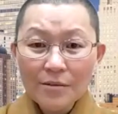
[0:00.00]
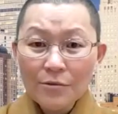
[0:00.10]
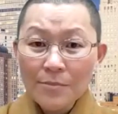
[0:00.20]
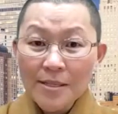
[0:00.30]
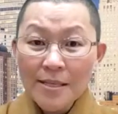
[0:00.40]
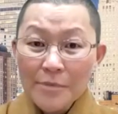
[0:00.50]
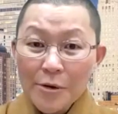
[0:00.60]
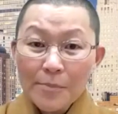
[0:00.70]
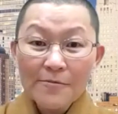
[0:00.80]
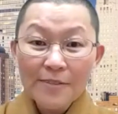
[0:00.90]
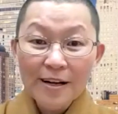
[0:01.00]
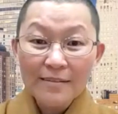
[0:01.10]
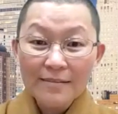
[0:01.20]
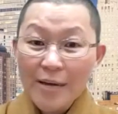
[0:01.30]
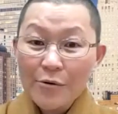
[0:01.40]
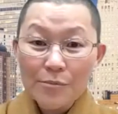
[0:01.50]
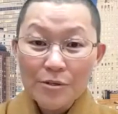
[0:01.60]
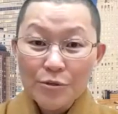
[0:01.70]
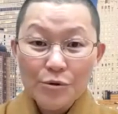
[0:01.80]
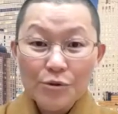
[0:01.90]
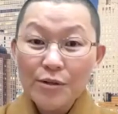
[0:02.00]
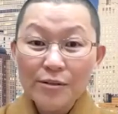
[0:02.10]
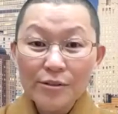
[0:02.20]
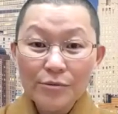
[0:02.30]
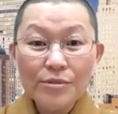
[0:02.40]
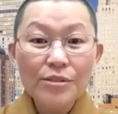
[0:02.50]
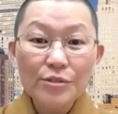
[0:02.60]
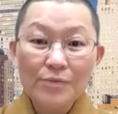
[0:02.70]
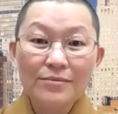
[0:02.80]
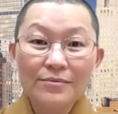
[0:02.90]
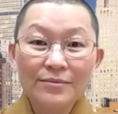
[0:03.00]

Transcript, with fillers: 我们也没有办法带我们所需要的东西走，